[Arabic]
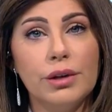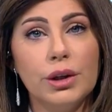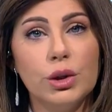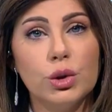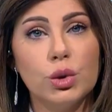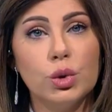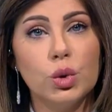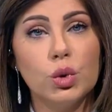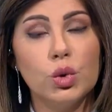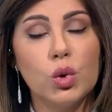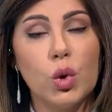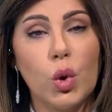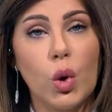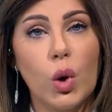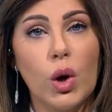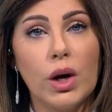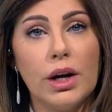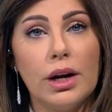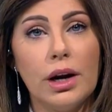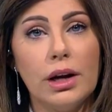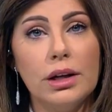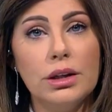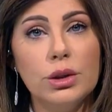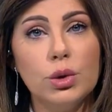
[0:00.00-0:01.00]
الاستوديو
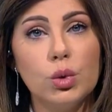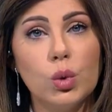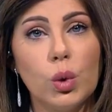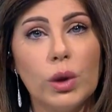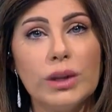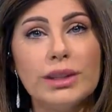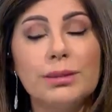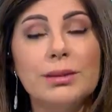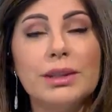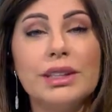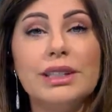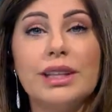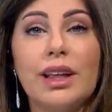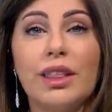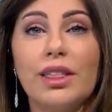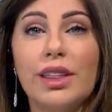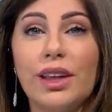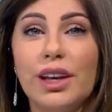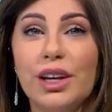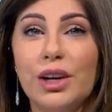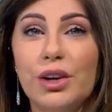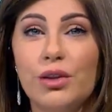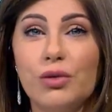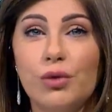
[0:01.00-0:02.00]
رئيس قسم
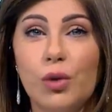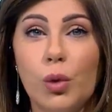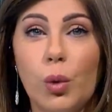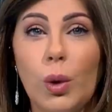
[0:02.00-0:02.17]
التثقيف